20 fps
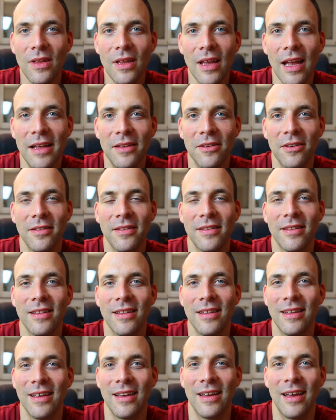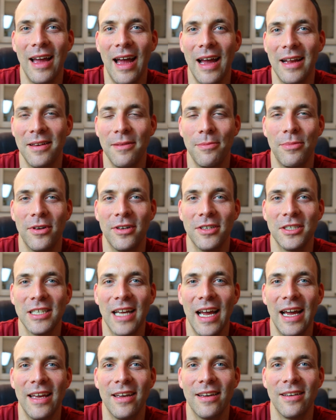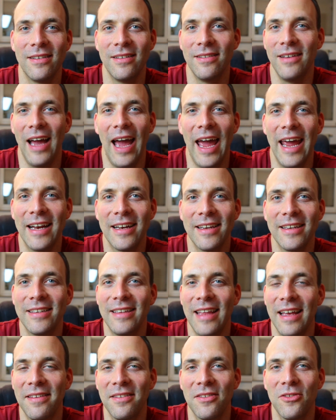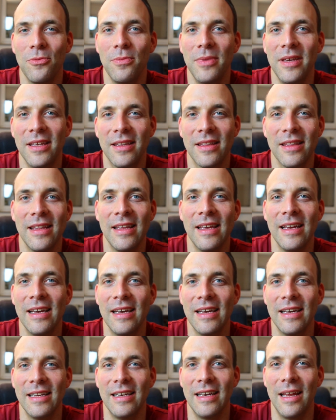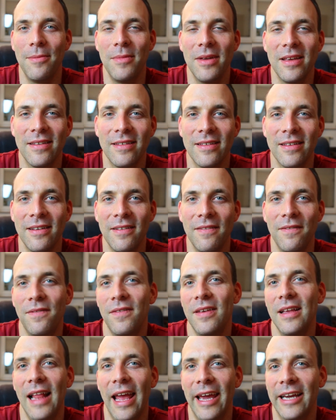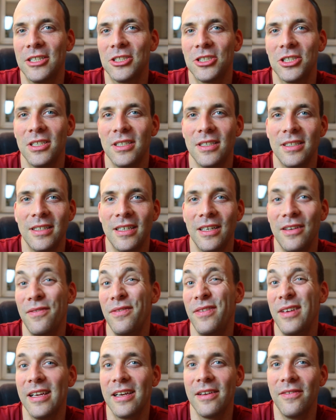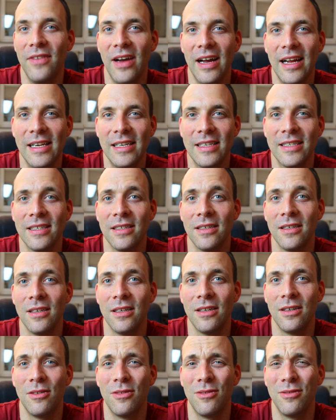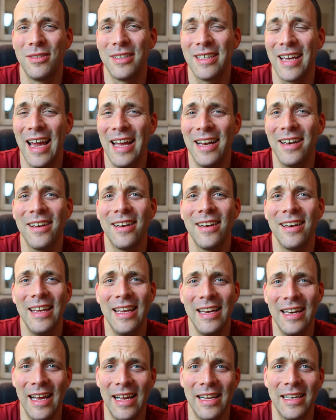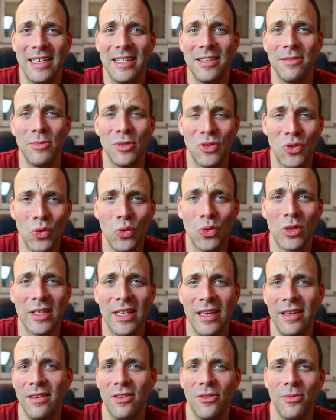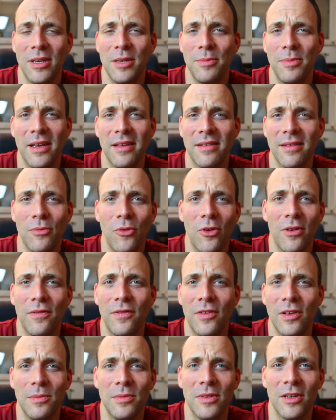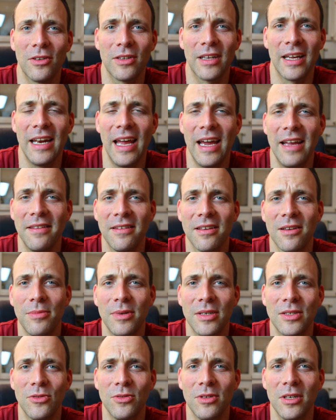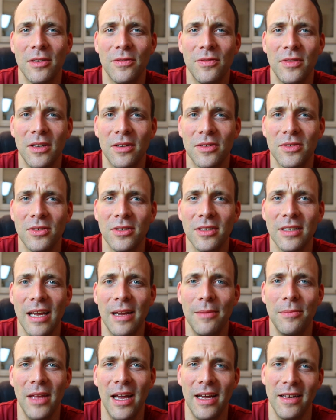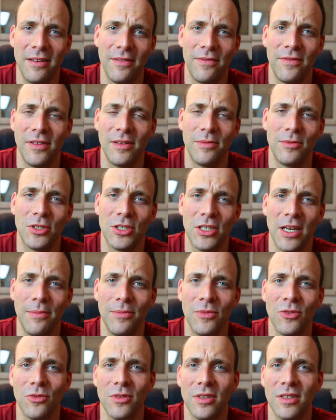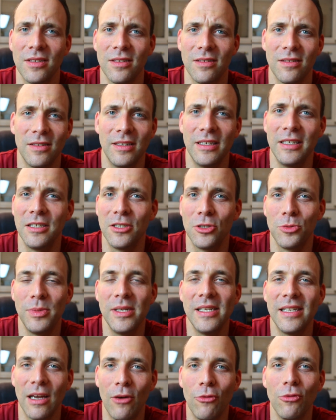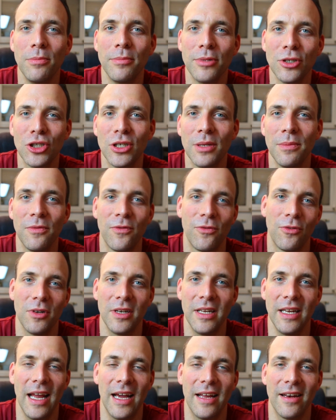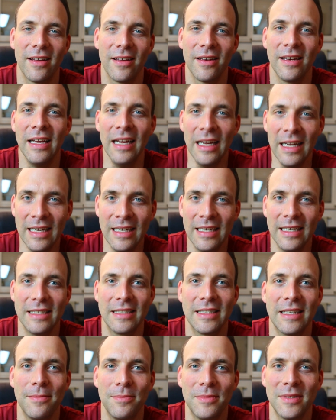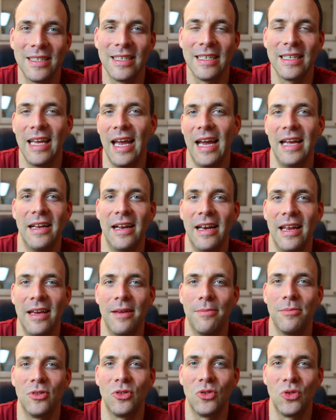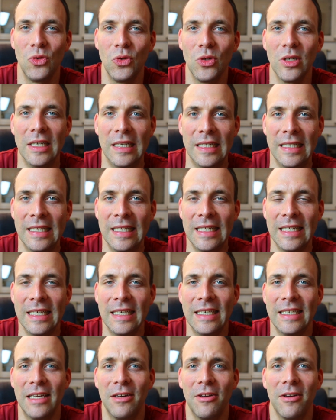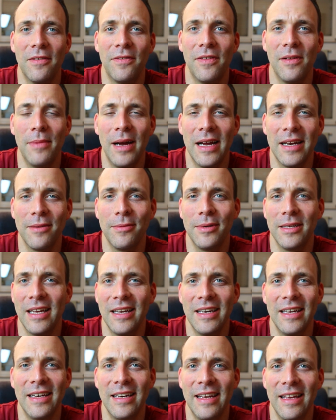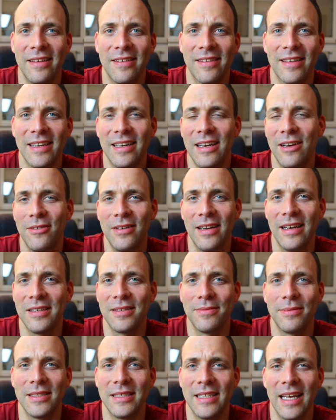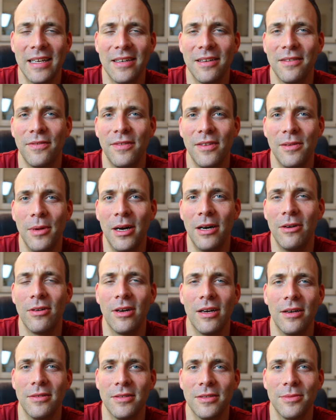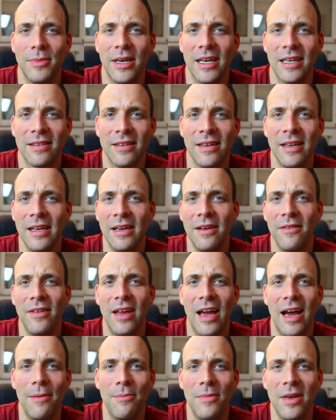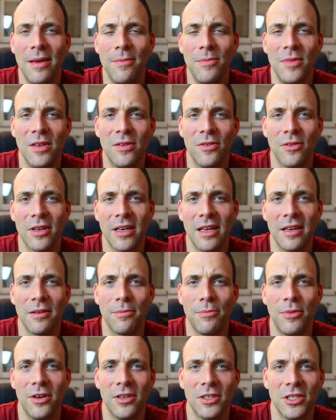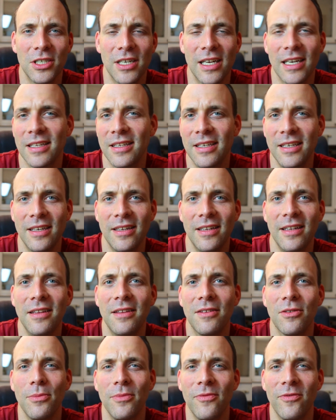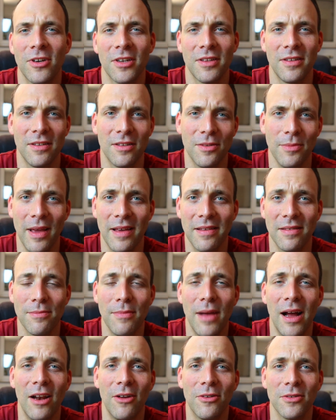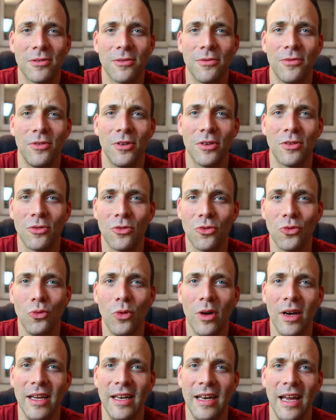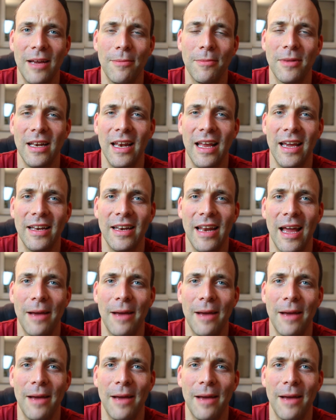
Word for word: ansonsten hat die Purge-Reihe eigentlich das zu bieten, nämlich viel Action, viel Gewalt, und keinen inhaltlichen Bezug. Denn zum Beispiel jetzt im neuen Film taucht keine einzige Person auf, die aus irgendeinem der anderen Filme stammt und äh, es spielt ja unbestimmt vor den anderen. Es gibt keinerlei Bezüge. Der neue Film hat aber dann indes genau das, was die anderen Filme auch ausmacht. Wir haben eben die sogenannte Purge-Nacht hier, die zum, wird sie zum ersten Mal ausgeführt und nur in einem kleinen